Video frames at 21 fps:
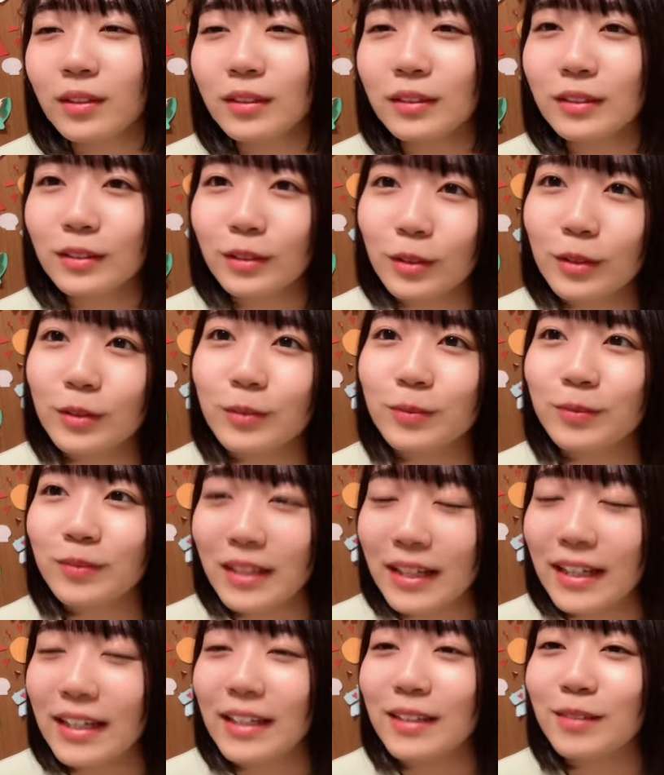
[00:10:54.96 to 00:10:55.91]
そう
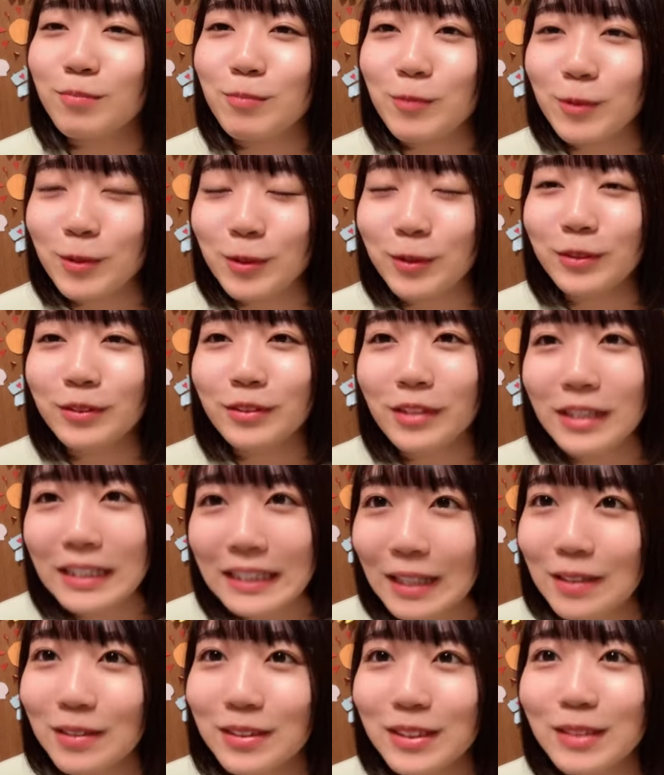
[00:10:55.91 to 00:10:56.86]
でもう本当
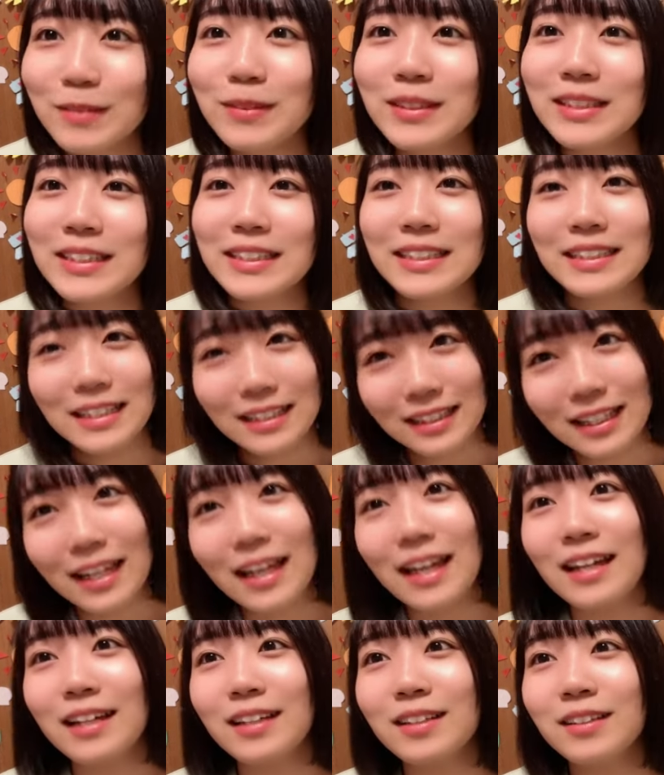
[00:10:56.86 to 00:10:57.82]
に楽しみにして
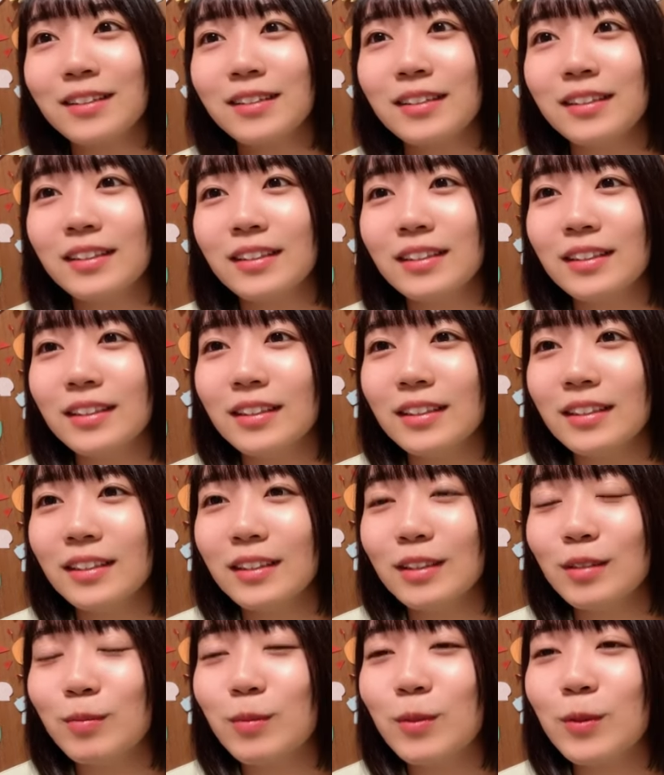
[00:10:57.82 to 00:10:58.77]
て
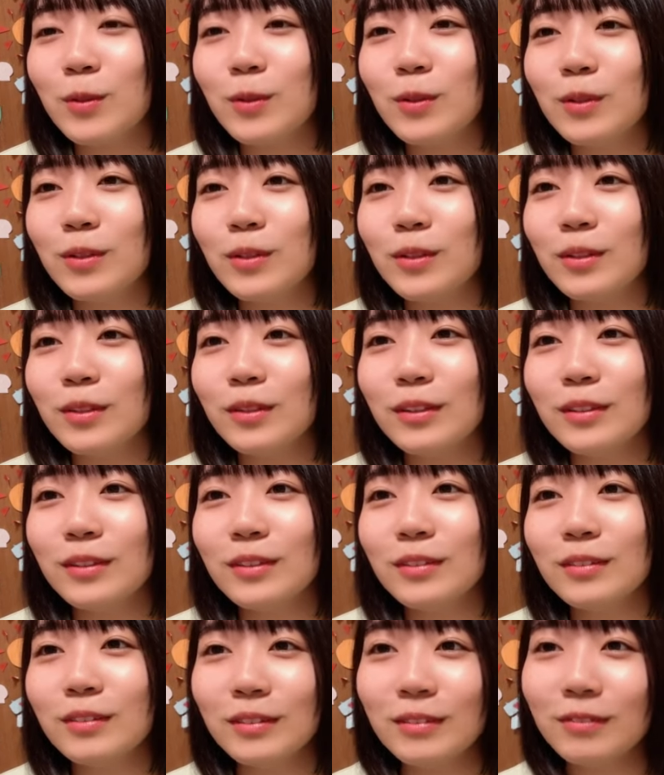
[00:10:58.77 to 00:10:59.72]
も
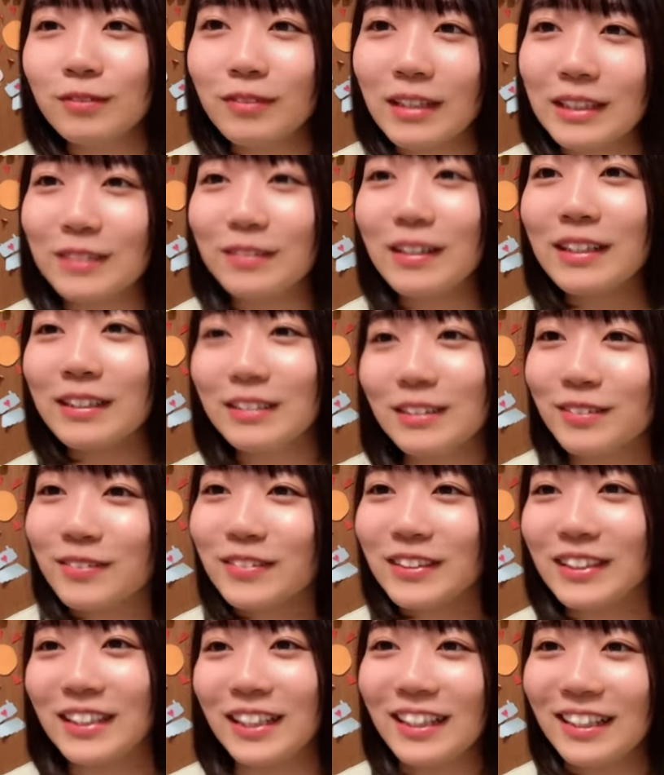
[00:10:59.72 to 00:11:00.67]
うワクワク
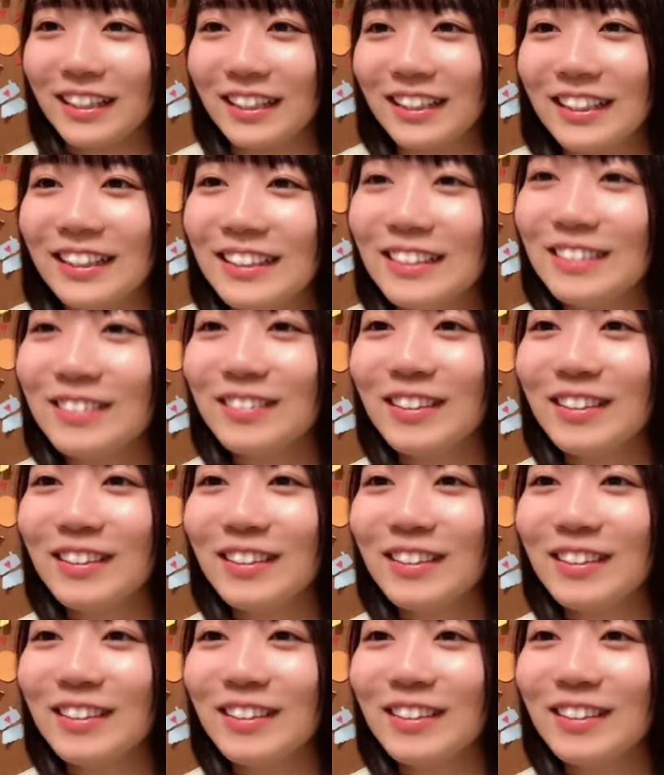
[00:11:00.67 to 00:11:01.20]
みたいな